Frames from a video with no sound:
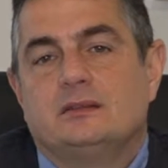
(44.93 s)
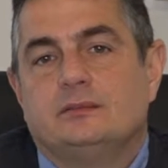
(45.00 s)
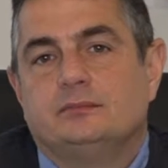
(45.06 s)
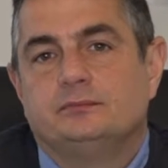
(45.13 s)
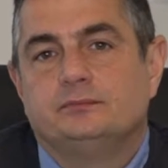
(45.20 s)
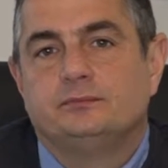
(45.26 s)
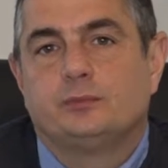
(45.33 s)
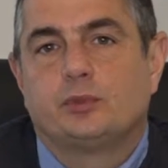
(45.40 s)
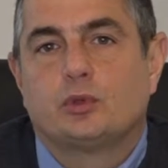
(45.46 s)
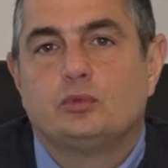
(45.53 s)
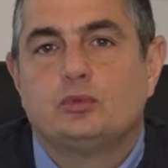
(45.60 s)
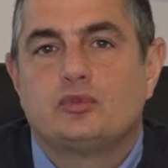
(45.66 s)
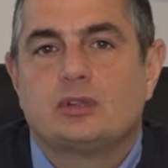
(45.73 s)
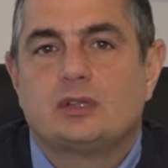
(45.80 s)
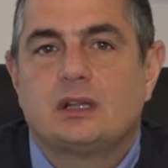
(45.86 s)
mh, mm,
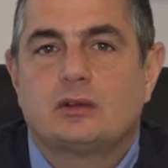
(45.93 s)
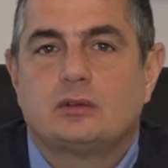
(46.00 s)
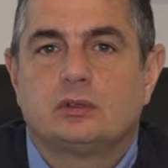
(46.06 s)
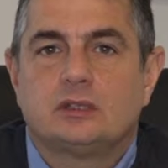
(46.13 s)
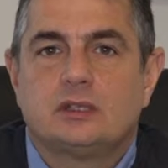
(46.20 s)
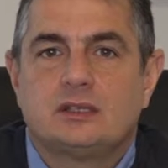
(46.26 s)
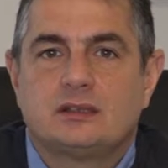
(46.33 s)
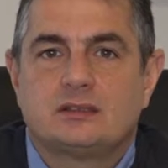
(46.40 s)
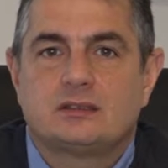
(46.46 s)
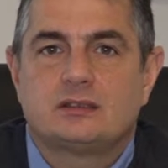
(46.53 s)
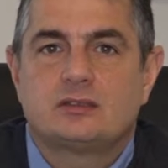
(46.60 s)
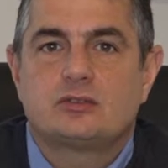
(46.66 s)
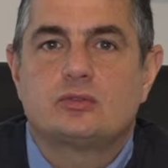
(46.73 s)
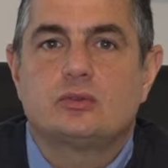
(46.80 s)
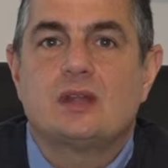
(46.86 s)
pronuncia della Corte di
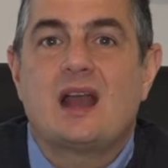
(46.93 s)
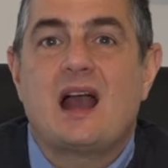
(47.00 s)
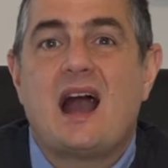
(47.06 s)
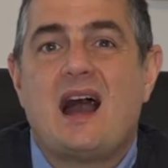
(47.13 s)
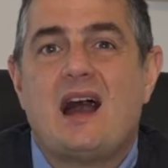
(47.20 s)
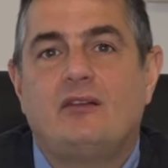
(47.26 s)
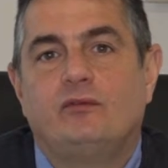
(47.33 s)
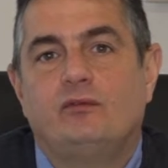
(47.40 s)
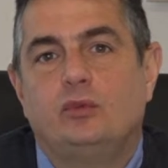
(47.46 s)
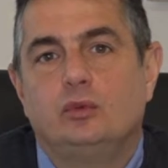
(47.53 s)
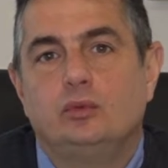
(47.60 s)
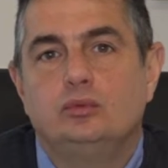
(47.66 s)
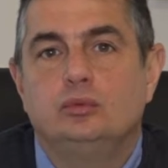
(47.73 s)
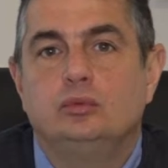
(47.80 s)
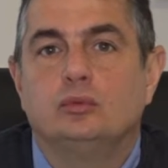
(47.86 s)
Cassazione ha
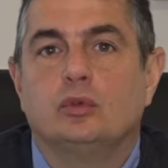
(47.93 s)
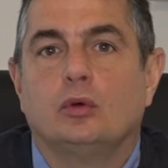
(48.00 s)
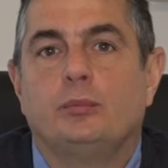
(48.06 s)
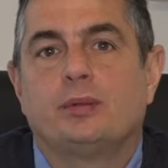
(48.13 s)
voluto,